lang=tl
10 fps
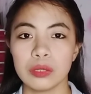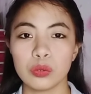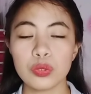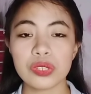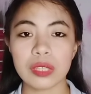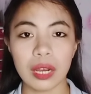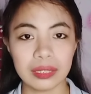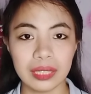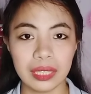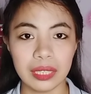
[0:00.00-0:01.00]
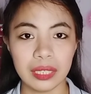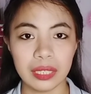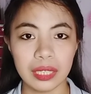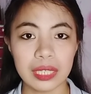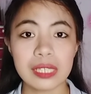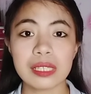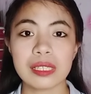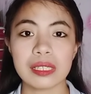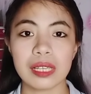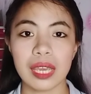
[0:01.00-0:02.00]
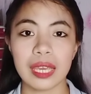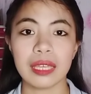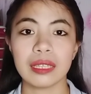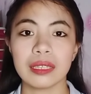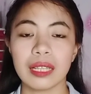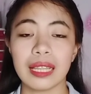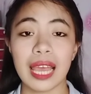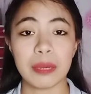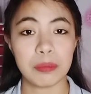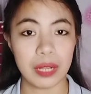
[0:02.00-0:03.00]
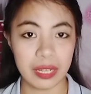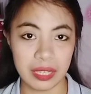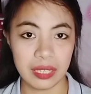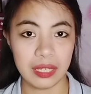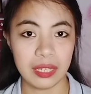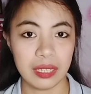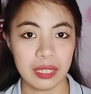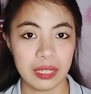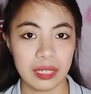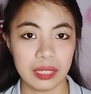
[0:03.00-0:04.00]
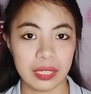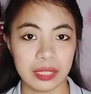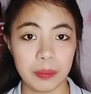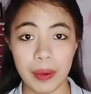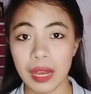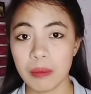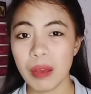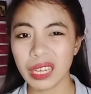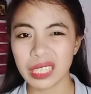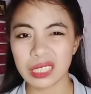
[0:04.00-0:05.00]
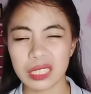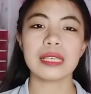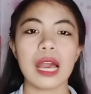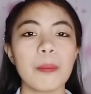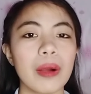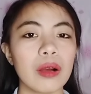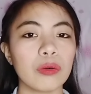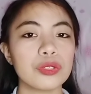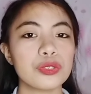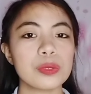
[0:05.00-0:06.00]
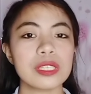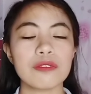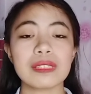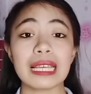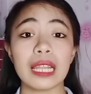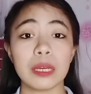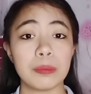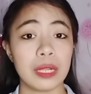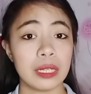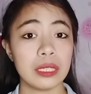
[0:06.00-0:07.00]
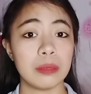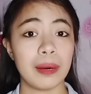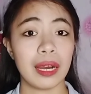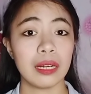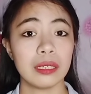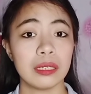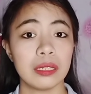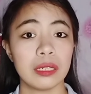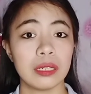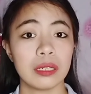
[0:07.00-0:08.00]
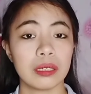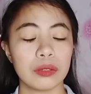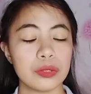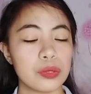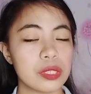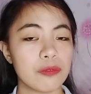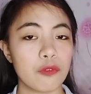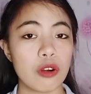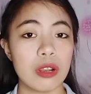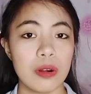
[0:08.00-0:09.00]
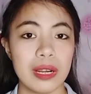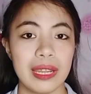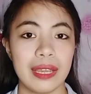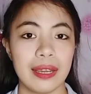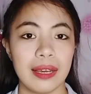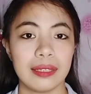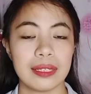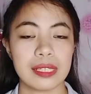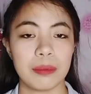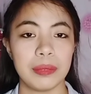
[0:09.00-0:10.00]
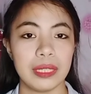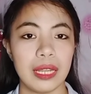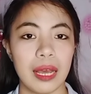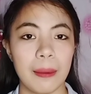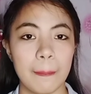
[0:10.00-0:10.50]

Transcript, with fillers: to study is in the library. 'Di ba? Bakit? Kasi napaka-conducive sa library, 'di ba? conducive for learning na nasabi nila.